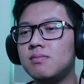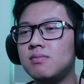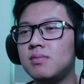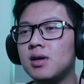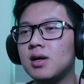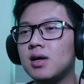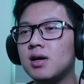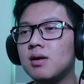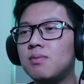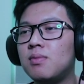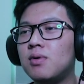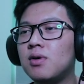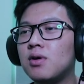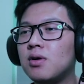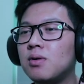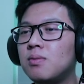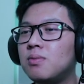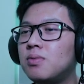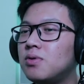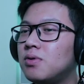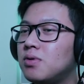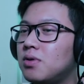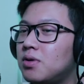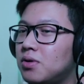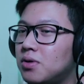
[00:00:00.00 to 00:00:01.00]
main ke
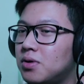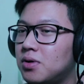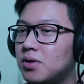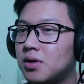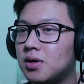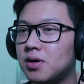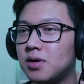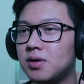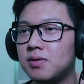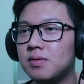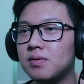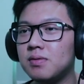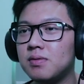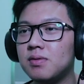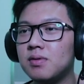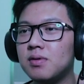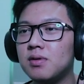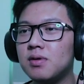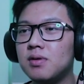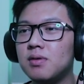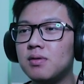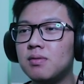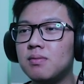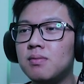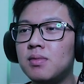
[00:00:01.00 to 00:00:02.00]
Borobudur
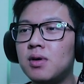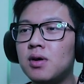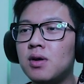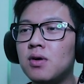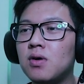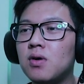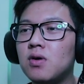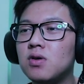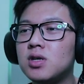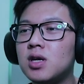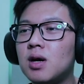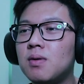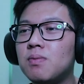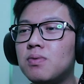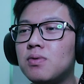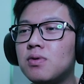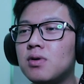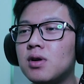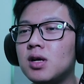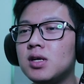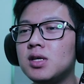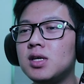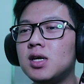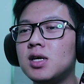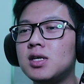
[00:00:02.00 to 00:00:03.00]
Baroko
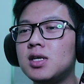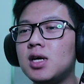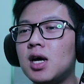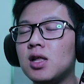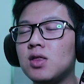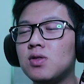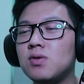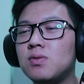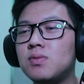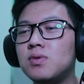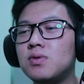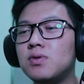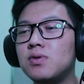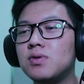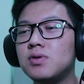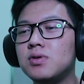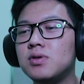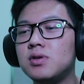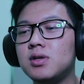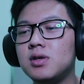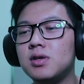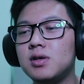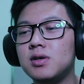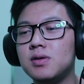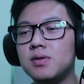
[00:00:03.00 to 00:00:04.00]
sapurnanya satu
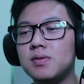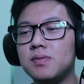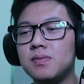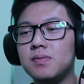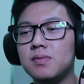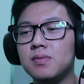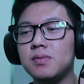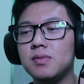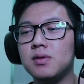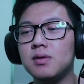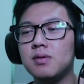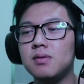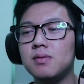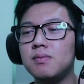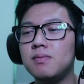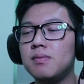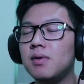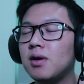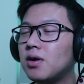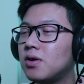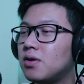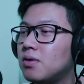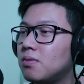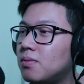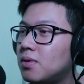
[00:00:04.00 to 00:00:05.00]
bungkus ya
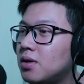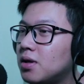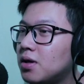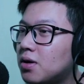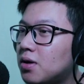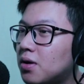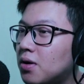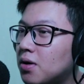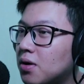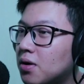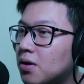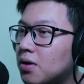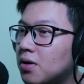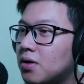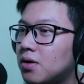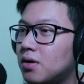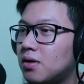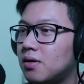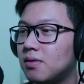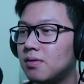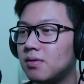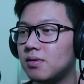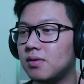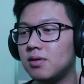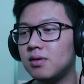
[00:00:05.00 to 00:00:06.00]
bikin beli
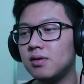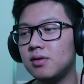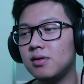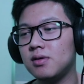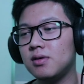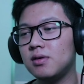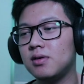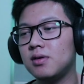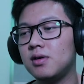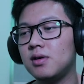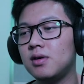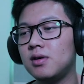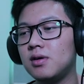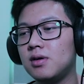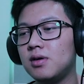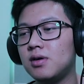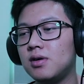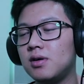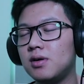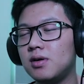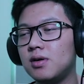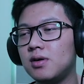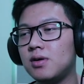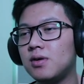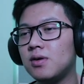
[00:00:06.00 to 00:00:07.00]
rokok
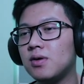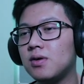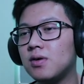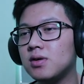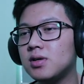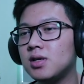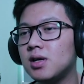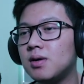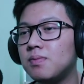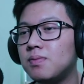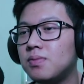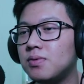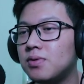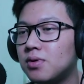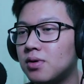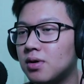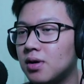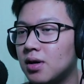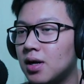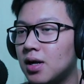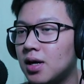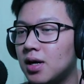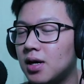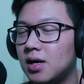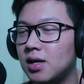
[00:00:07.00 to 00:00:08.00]
rokok
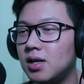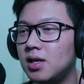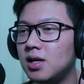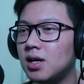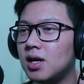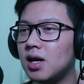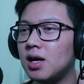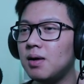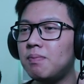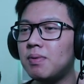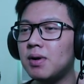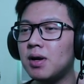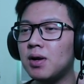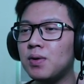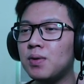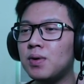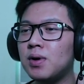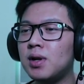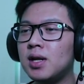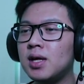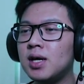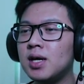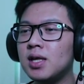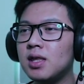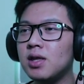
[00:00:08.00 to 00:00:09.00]
sampurna ini kayak pernah
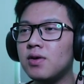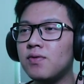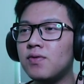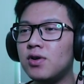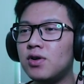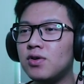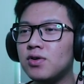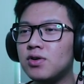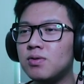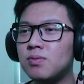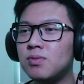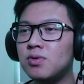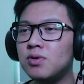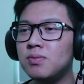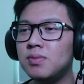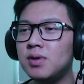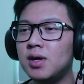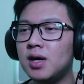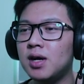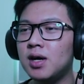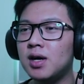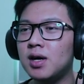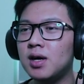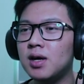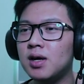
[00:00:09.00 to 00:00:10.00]
gue lihat ya video
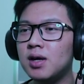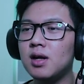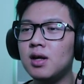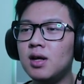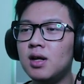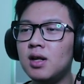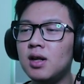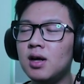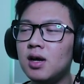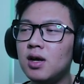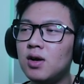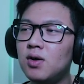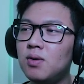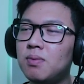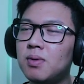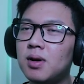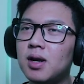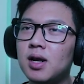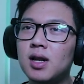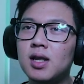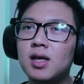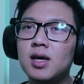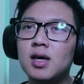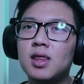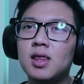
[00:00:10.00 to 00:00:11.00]
sebelumnya ya ini kayak gue
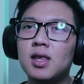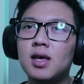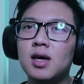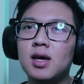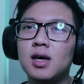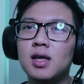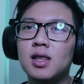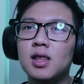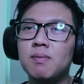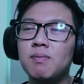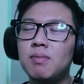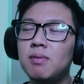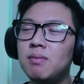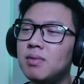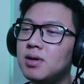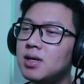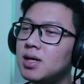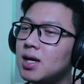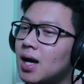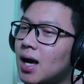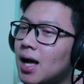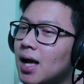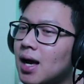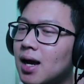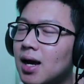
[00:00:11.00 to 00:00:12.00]
pernah lihat ya tapi
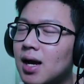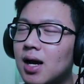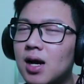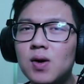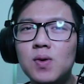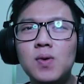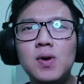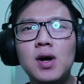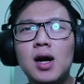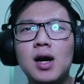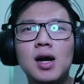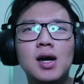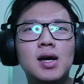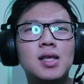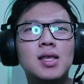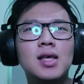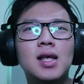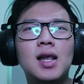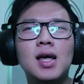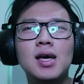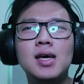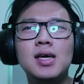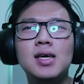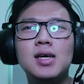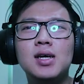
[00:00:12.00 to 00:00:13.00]
masih ngakak gue nggak ngerti
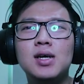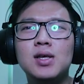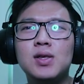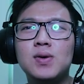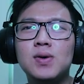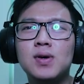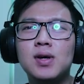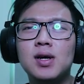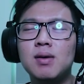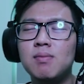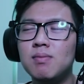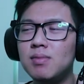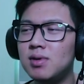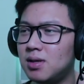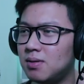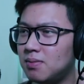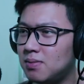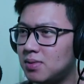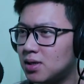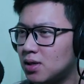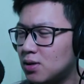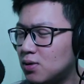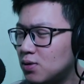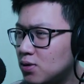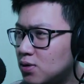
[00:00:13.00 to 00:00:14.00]
lagi gitu kan masih
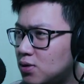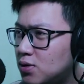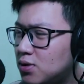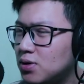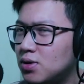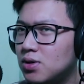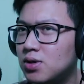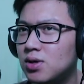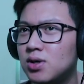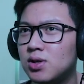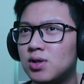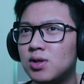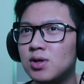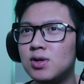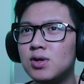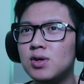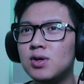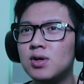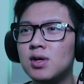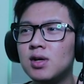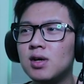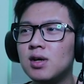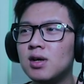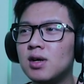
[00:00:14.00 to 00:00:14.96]
bisa lucu gitu loh